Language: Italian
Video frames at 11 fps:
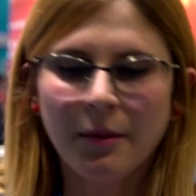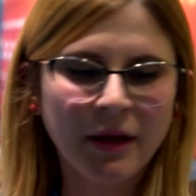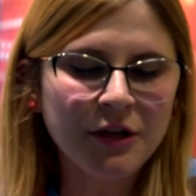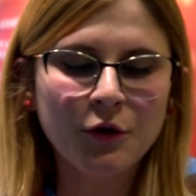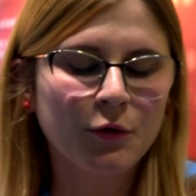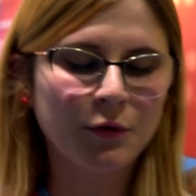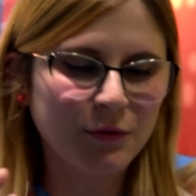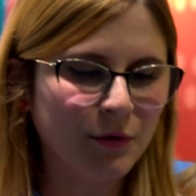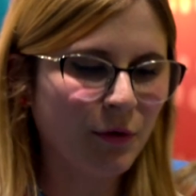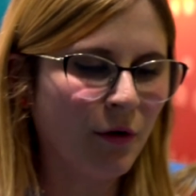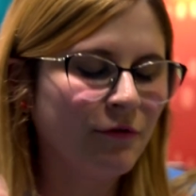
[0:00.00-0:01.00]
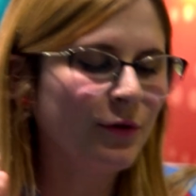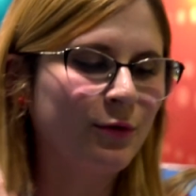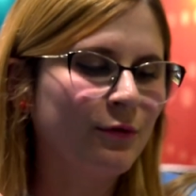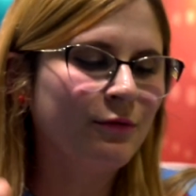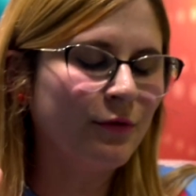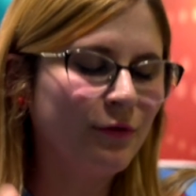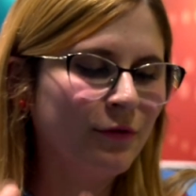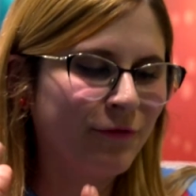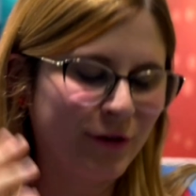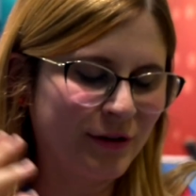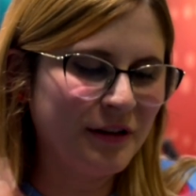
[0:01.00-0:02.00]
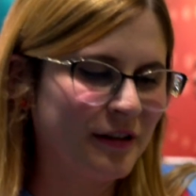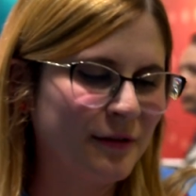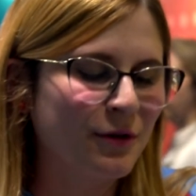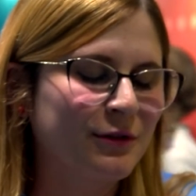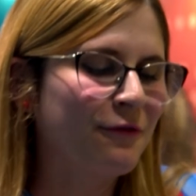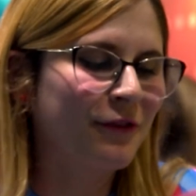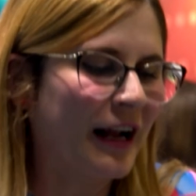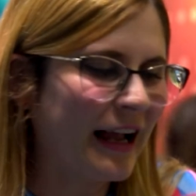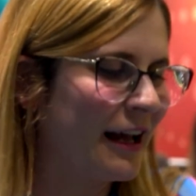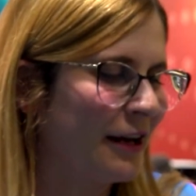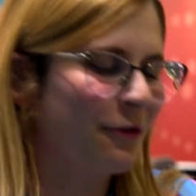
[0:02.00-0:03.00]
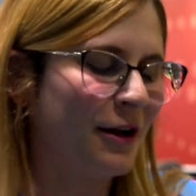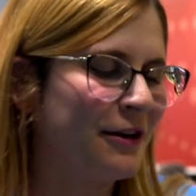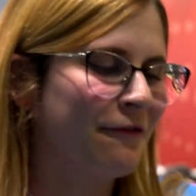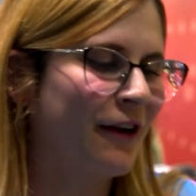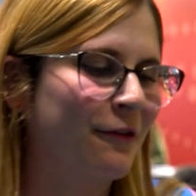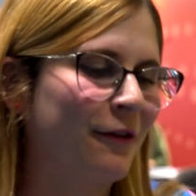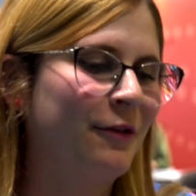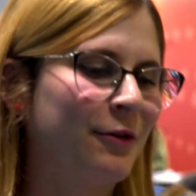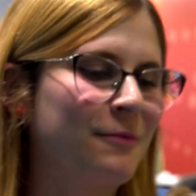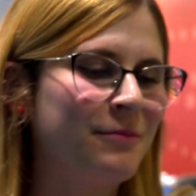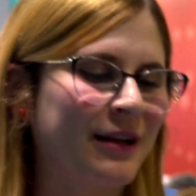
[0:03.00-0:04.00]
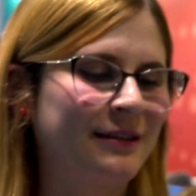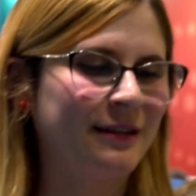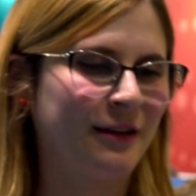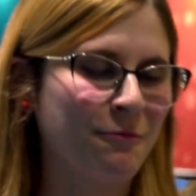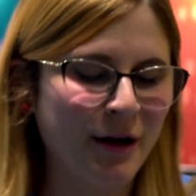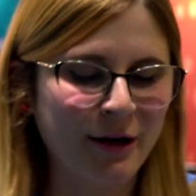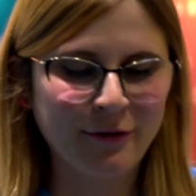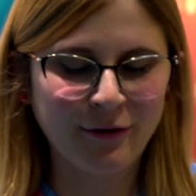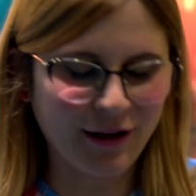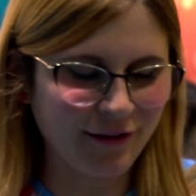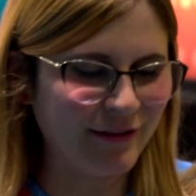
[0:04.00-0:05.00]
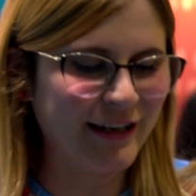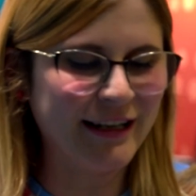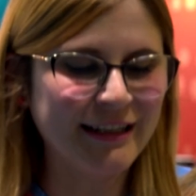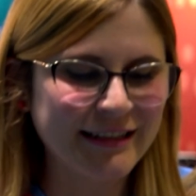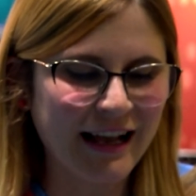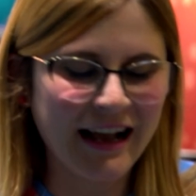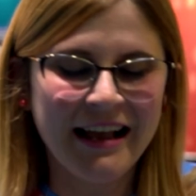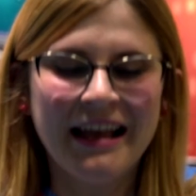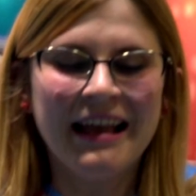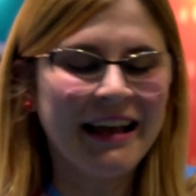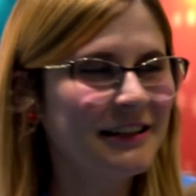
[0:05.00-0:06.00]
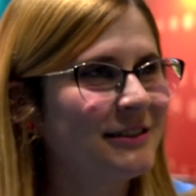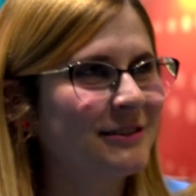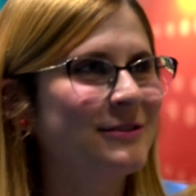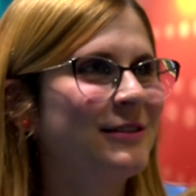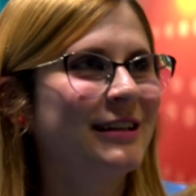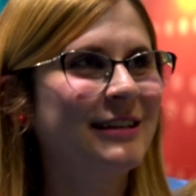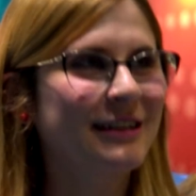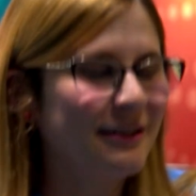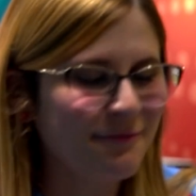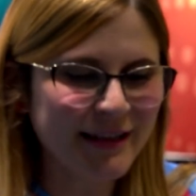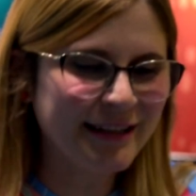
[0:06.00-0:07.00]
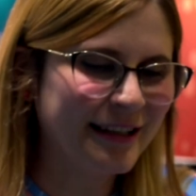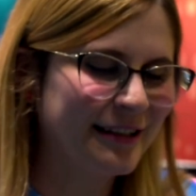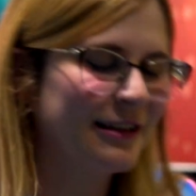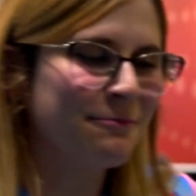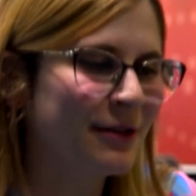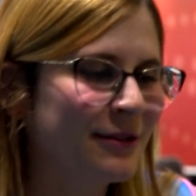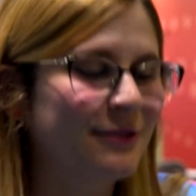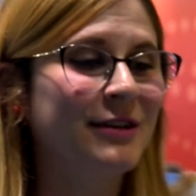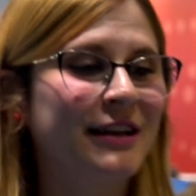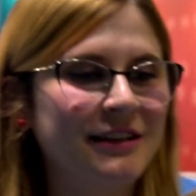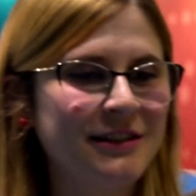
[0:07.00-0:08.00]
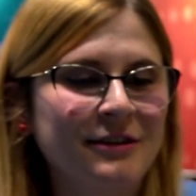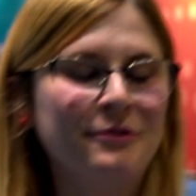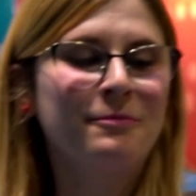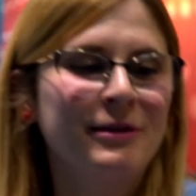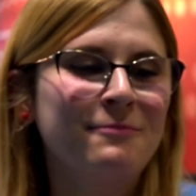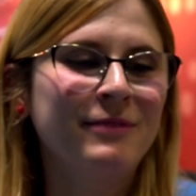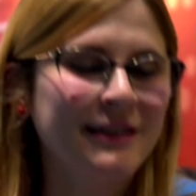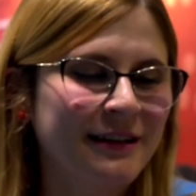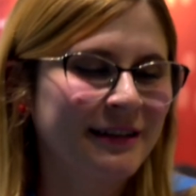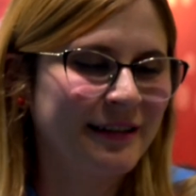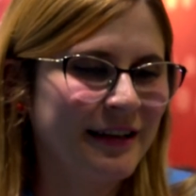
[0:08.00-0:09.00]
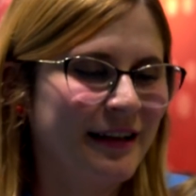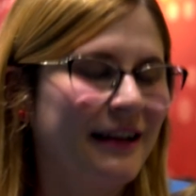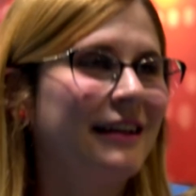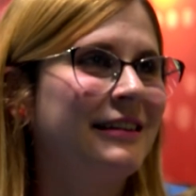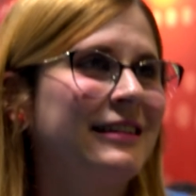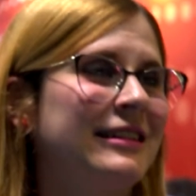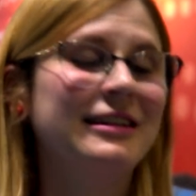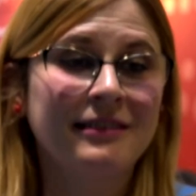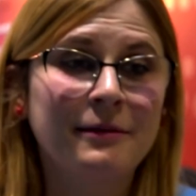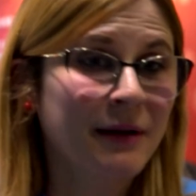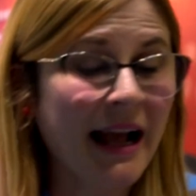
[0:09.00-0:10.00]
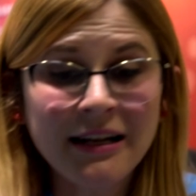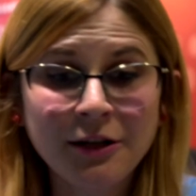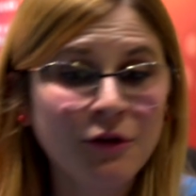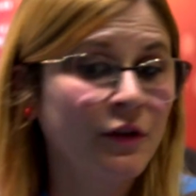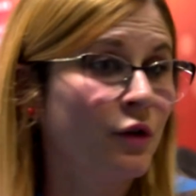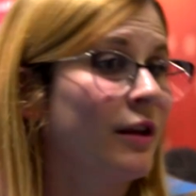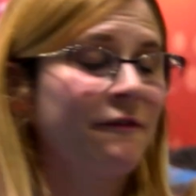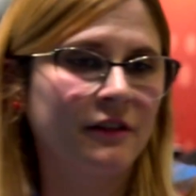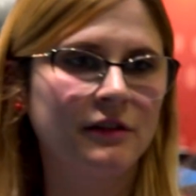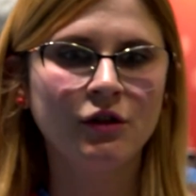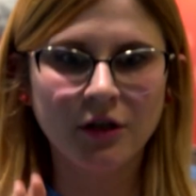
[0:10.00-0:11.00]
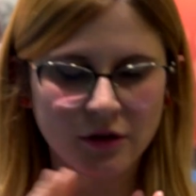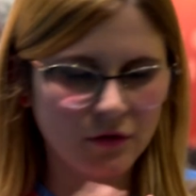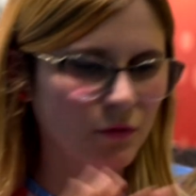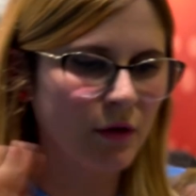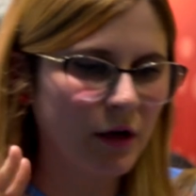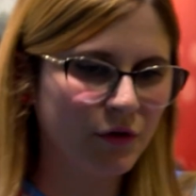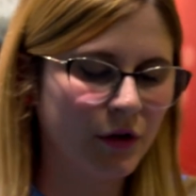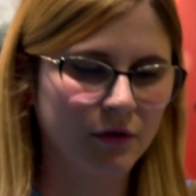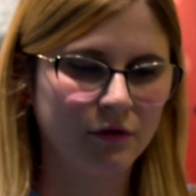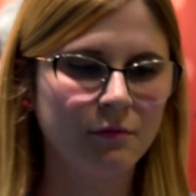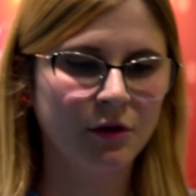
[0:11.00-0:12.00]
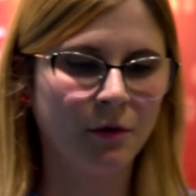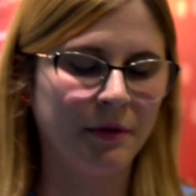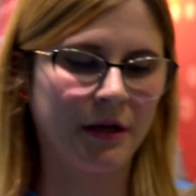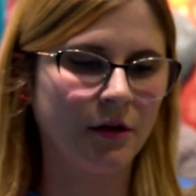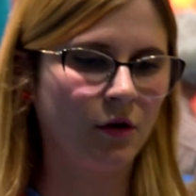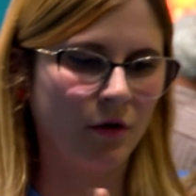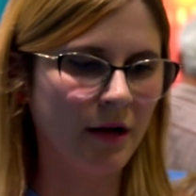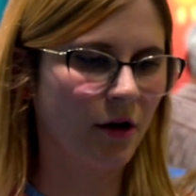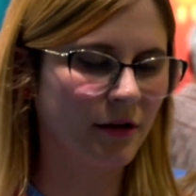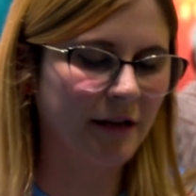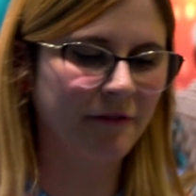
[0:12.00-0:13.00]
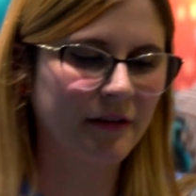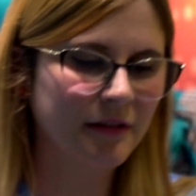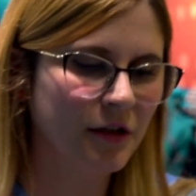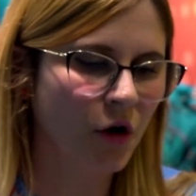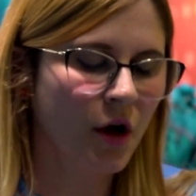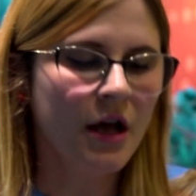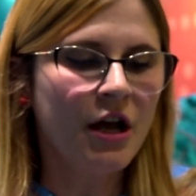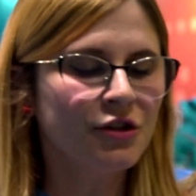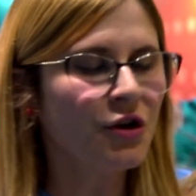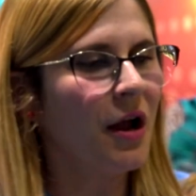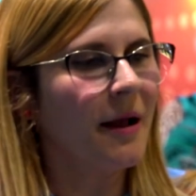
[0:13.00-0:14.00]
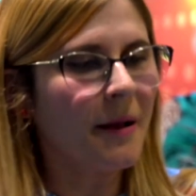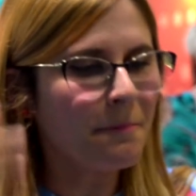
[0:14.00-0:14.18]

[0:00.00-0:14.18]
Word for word: ma io ho avuto un fortissimo sovraccarico anni fa quando ero in piazza San Marco a Venezia e ci sono letteralmente delle persone che girano per impedirsi di sedersi, per, anche dove non dai fastidio a nessuno, eh, lo dico subito perché dicono eh no dai fastidio, cioè